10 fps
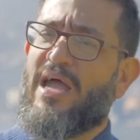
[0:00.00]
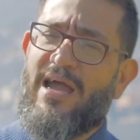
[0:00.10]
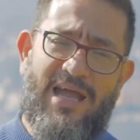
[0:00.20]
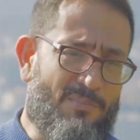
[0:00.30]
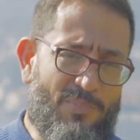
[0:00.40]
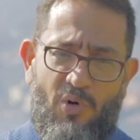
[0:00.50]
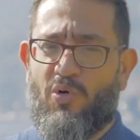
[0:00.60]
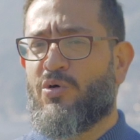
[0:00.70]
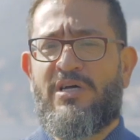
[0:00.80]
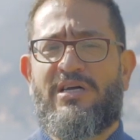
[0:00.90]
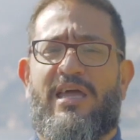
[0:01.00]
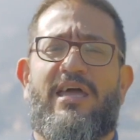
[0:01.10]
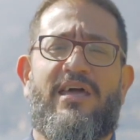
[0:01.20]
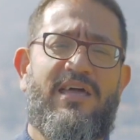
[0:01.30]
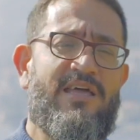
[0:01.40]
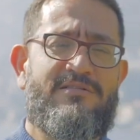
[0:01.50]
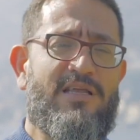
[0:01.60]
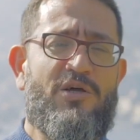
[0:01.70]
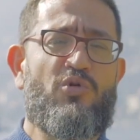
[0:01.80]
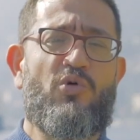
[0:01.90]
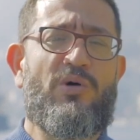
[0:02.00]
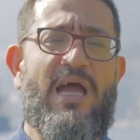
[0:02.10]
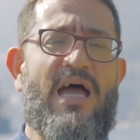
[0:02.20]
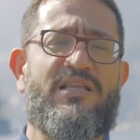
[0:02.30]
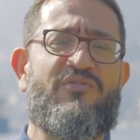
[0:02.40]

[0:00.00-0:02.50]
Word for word: acabou é, entrando num lugar,